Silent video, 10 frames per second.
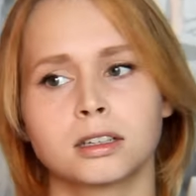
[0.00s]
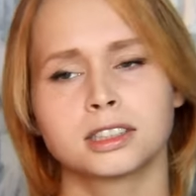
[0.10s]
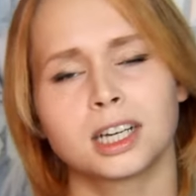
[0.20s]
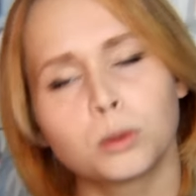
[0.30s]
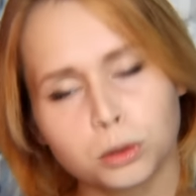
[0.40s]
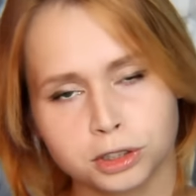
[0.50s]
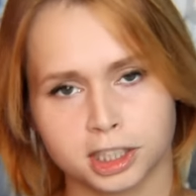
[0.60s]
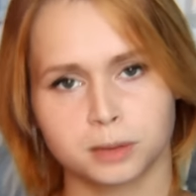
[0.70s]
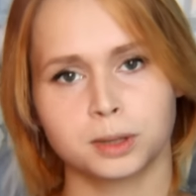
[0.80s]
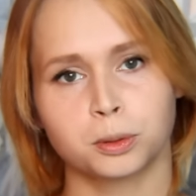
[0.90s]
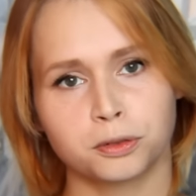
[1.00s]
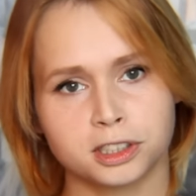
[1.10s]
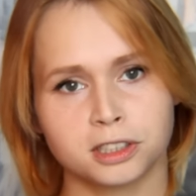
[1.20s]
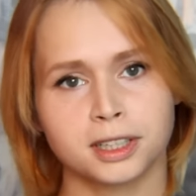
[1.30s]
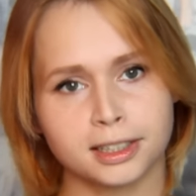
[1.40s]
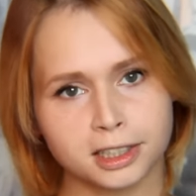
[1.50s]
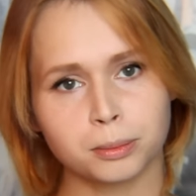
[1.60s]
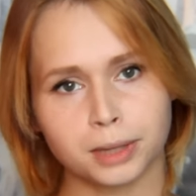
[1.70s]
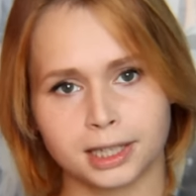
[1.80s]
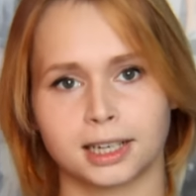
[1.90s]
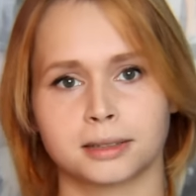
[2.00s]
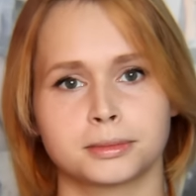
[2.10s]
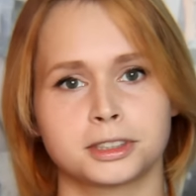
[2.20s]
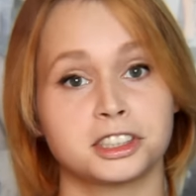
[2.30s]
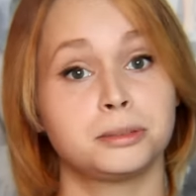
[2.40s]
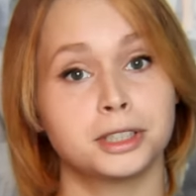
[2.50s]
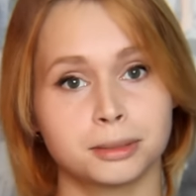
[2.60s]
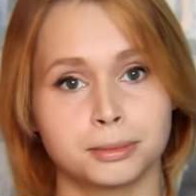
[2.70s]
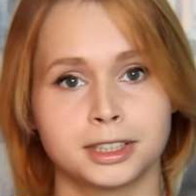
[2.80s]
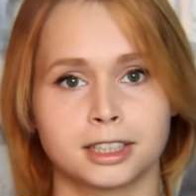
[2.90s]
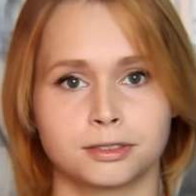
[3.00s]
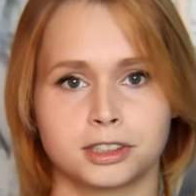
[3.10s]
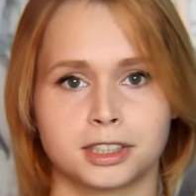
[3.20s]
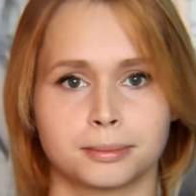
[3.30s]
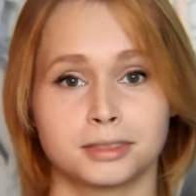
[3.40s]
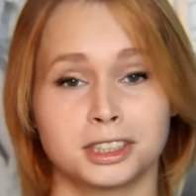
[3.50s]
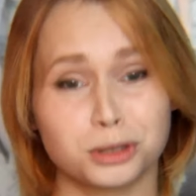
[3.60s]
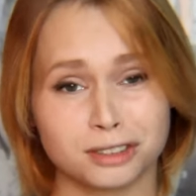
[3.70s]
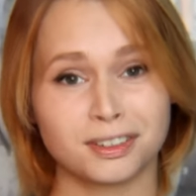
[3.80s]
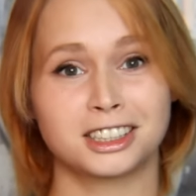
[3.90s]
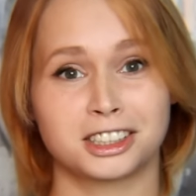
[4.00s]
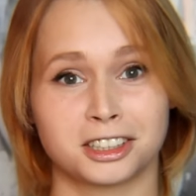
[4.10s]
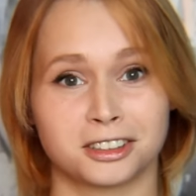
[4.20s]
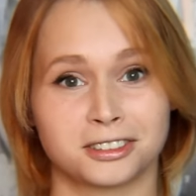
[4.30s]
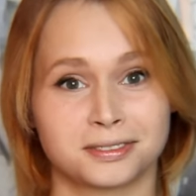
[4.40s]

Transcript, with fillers: Załóżcie sobie profesjonalnego maila z imieniem i nazwiskiem i używajcie go.